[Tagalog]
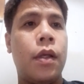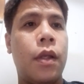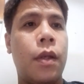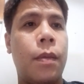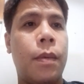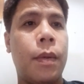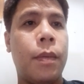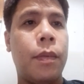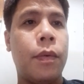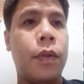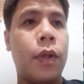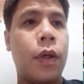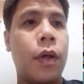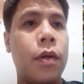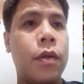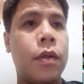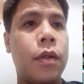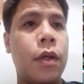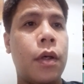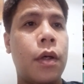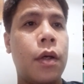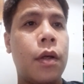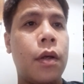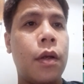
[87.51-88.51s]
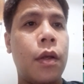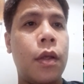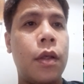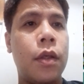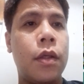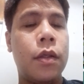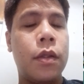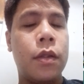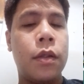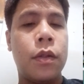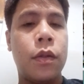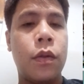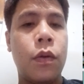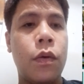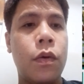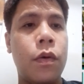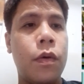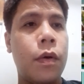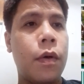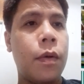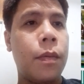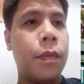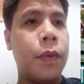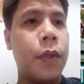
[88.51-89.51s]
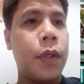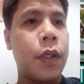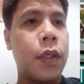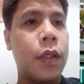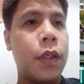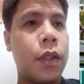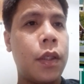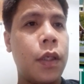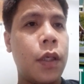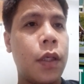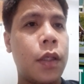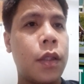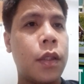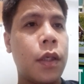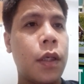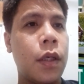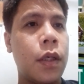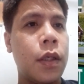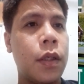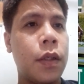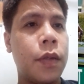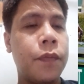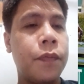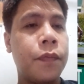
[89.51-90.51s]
Lipat po tayo sa race 2. Pack 6 ha.